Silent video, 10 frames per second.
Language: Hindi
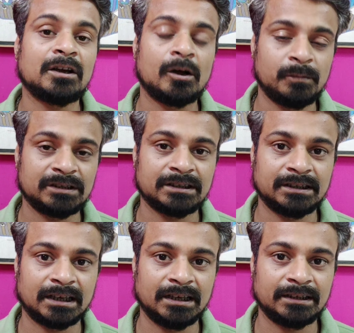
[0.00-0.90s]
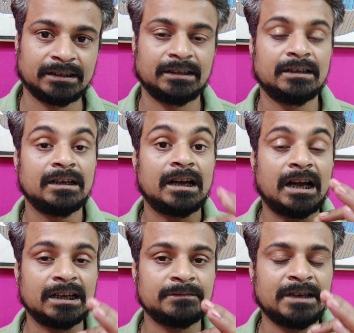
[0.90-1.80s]
हैं ऑपरेशन करा लेते हैं
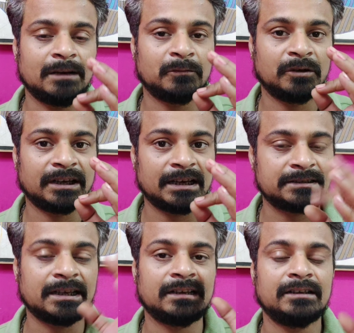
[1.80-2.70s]
आज मैं आपको एक ऐसा